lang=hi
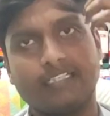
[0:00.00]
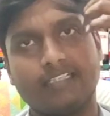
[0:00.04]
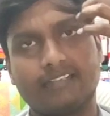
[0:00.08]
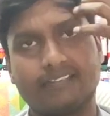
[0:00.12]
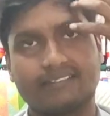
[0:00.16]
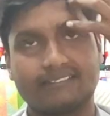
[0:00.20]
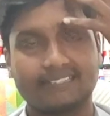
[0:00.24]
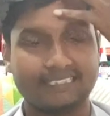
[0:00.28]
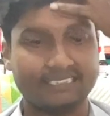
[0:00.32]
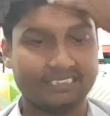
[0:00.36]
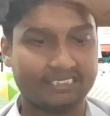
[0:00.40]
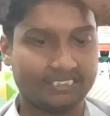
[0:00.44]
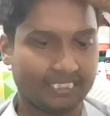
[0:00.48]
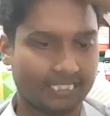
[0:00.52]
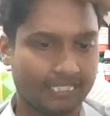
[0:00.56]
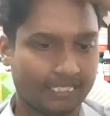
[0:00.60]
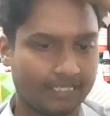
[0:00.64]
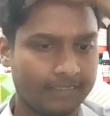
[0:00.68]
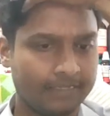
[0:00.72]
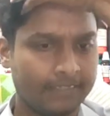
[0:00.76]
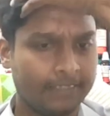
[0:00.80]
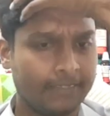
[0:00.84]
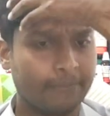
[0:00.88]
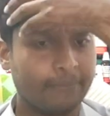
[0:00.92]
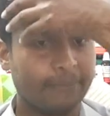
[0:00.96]

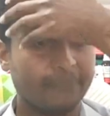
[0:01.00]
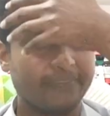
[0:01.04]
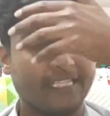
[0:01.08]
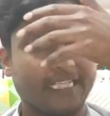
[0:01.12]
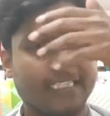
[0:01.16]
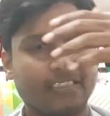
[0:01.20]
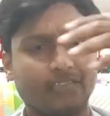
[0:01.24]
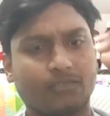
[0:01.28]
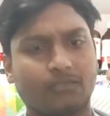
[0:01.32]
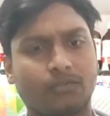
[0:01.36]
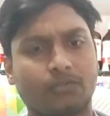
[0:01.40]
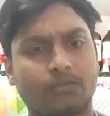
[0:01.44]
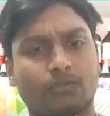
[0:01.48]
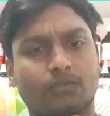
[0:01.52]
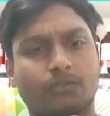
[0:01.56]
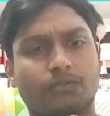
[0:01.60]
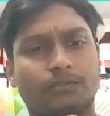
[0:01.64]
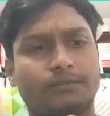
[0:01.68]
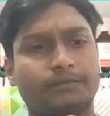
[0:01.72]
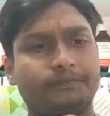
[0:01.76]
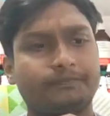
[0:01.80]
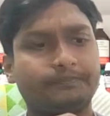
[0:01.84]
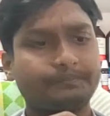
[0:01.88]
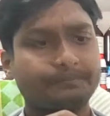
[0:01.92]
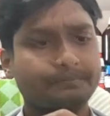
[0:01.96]
रीजिया नेक्स्ट
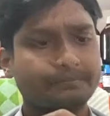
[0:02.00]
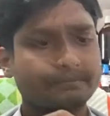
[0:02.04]
दोस्तों